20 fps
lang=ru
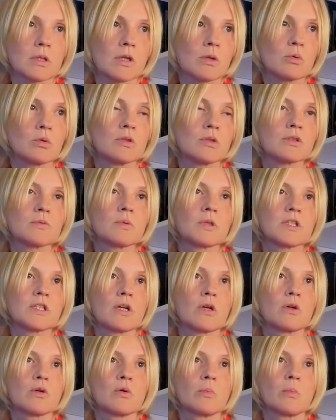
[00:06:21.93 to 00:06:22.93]
какую-то
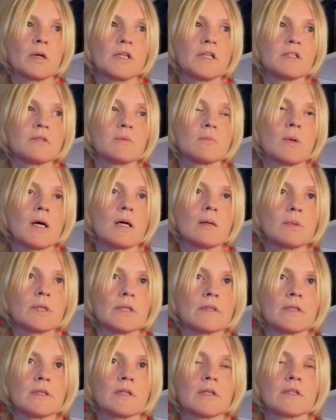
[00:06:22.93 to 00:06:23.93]
смертельную болезнь
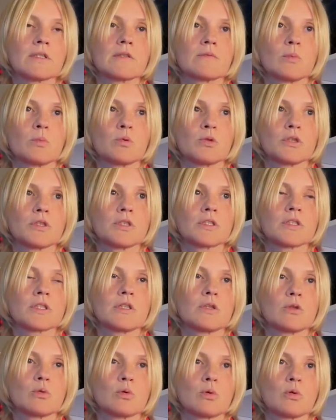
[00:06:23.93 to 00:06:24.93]
мамы, да, где вы будете за
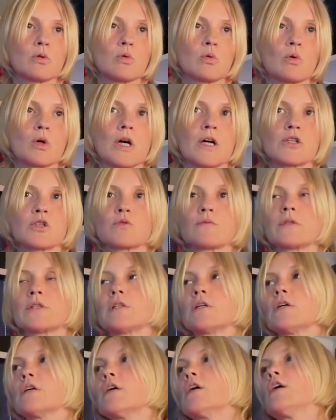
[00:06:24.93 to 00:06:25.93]
ней долго ухаживать,
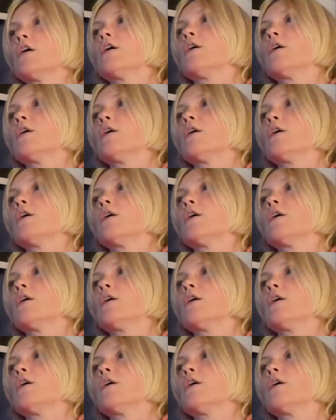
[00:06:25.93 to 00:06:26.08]
да,